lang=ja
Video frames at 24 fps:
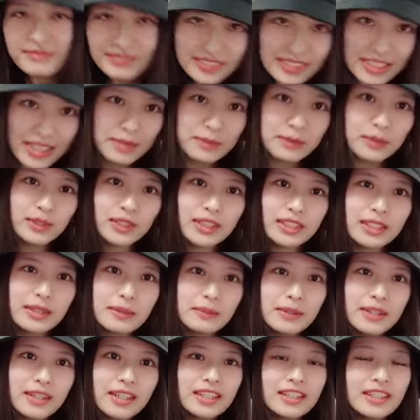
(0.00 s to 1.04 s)
いやもう
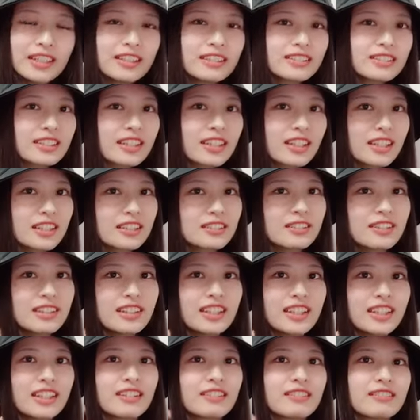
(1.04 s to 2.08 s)
ネタバレになるから言われ
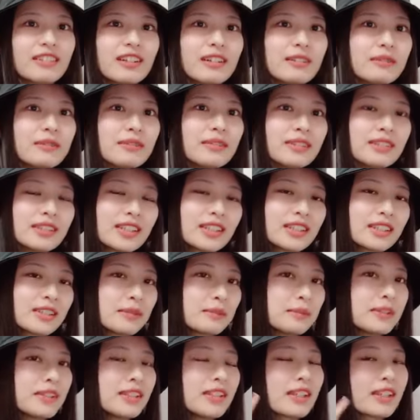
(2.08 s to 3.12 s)
へんわ、だって
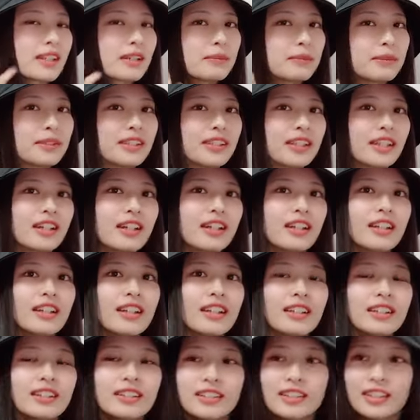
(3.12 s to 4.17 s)
みんながみんな
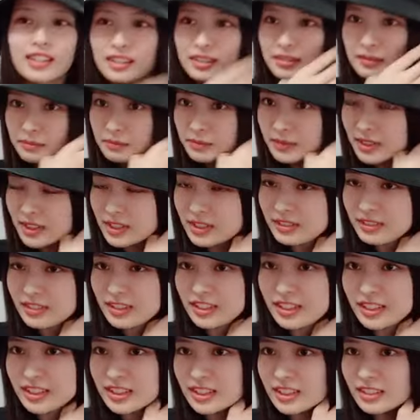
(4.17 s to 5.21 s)
ね見てるわ
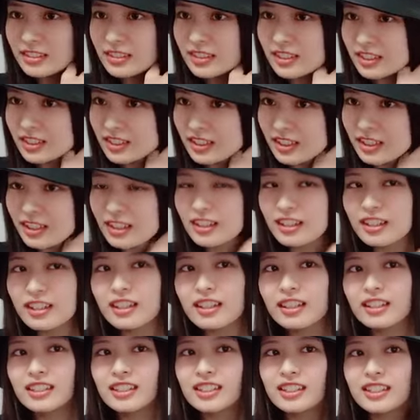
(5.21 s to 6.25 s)
けちゃうから、
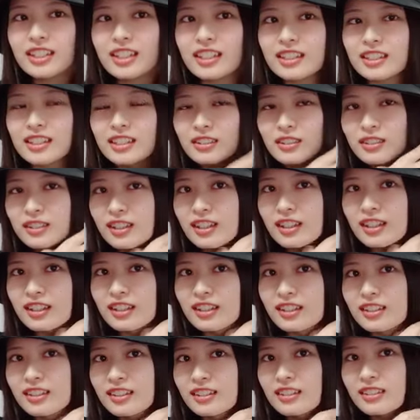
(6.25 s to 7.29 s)
あー言いたいけど
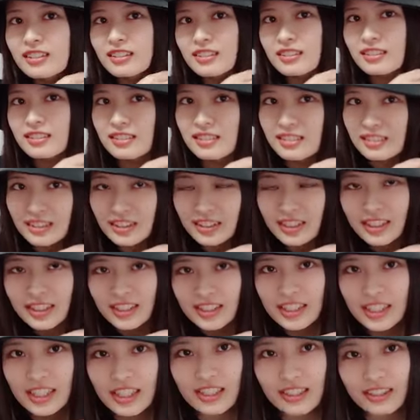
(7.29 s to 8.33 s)
ね、い
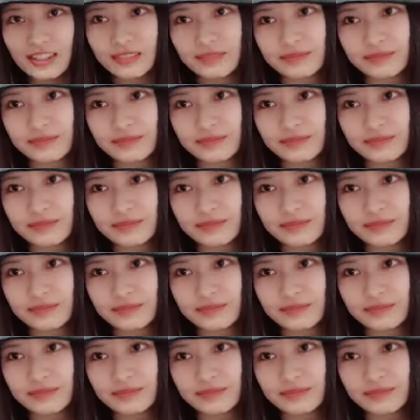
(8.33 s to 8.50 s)
や